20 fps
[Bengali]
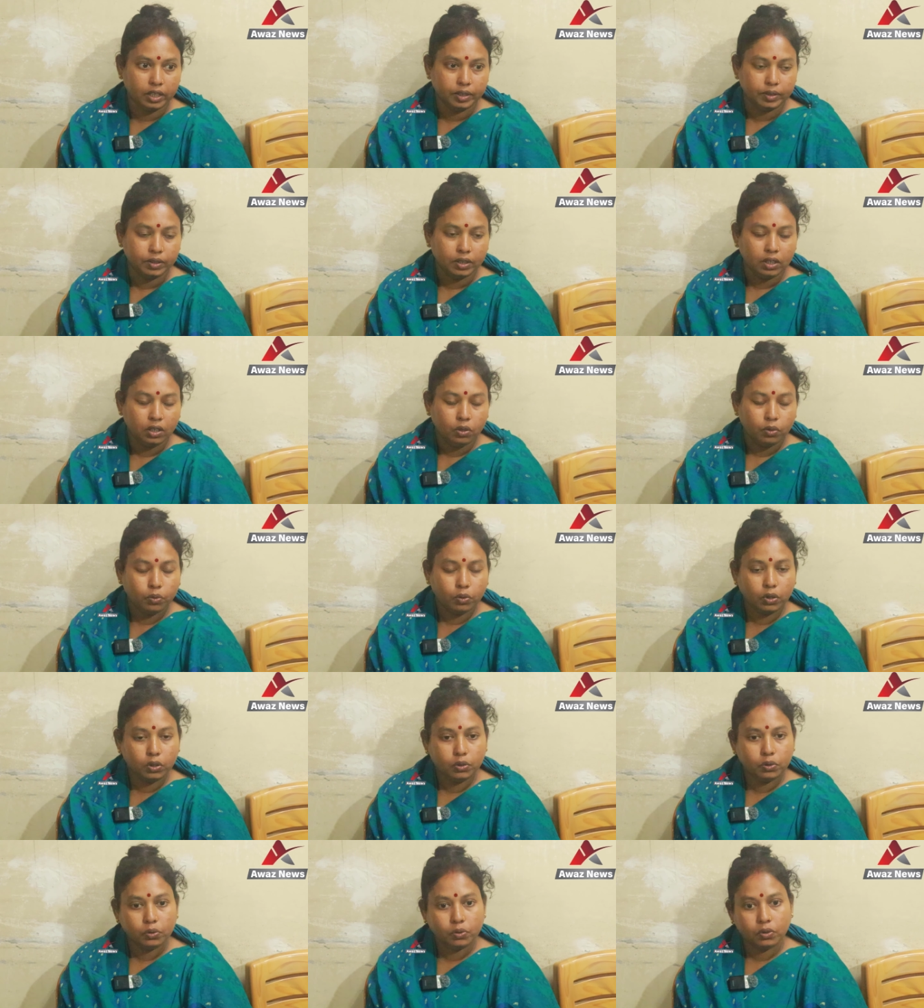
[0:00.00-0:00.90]
নাই
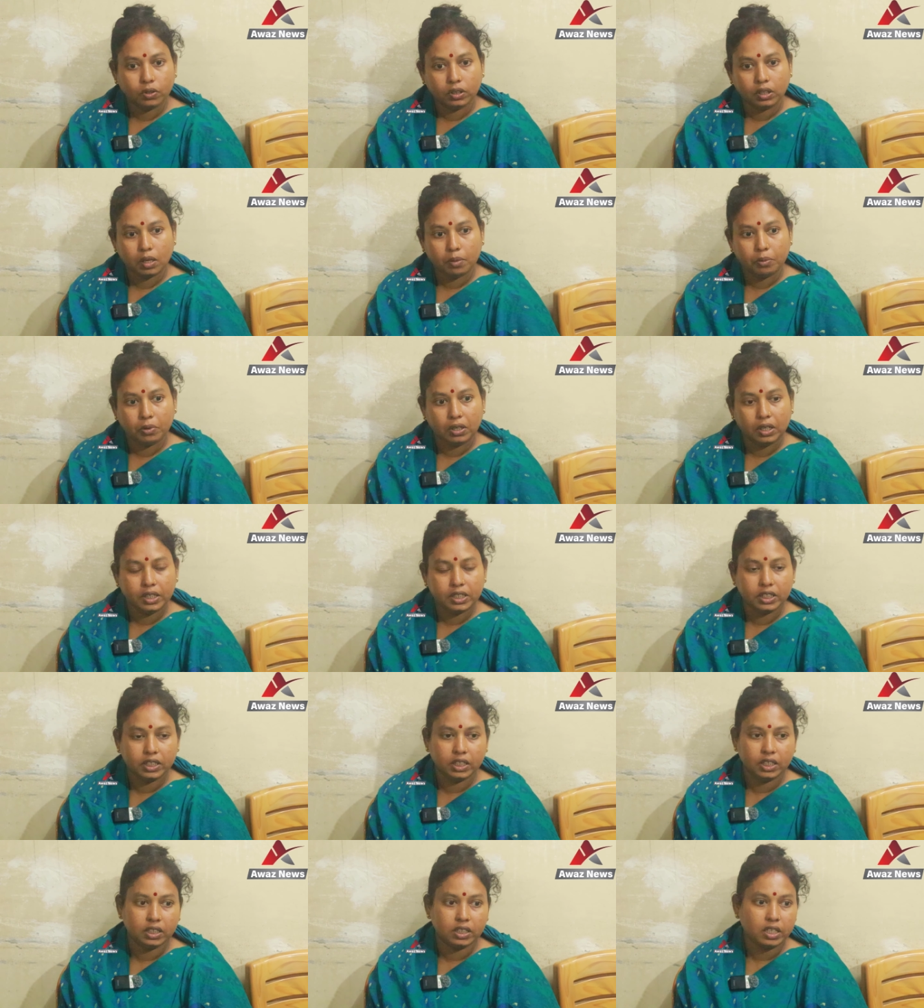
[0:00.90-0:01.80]
ওইটুক কথা বলে
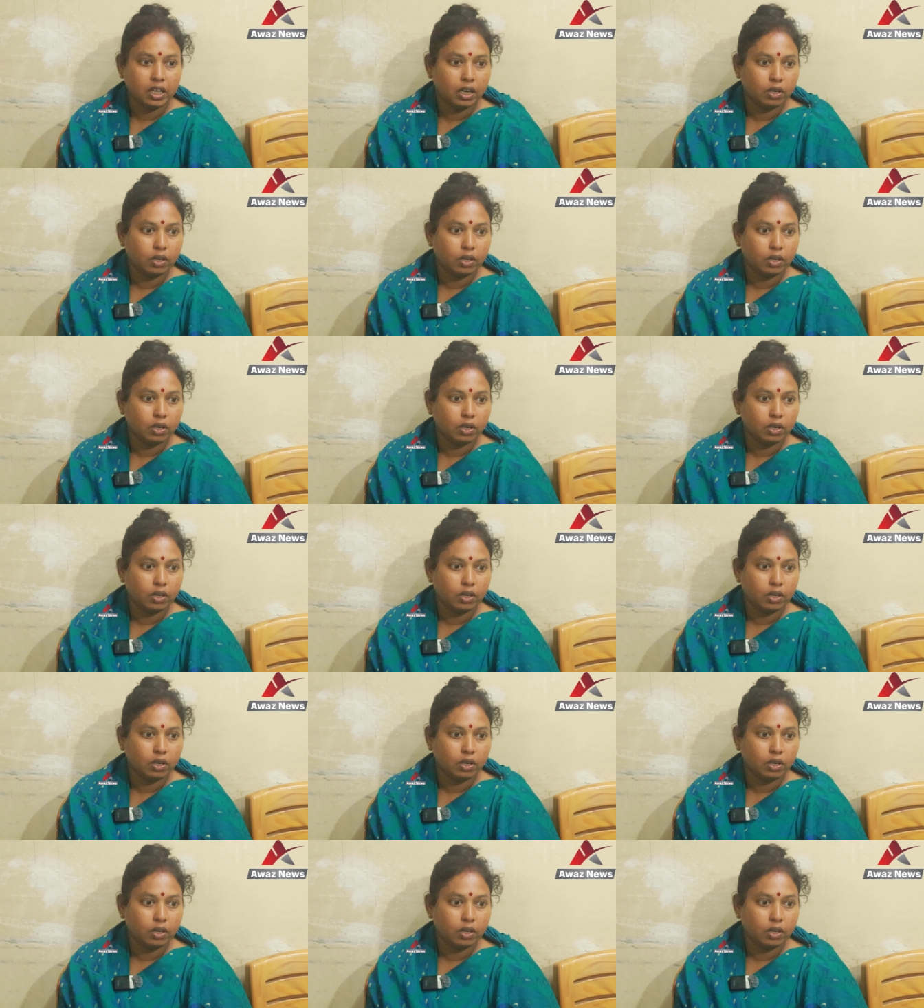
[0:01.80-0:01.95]
শেষ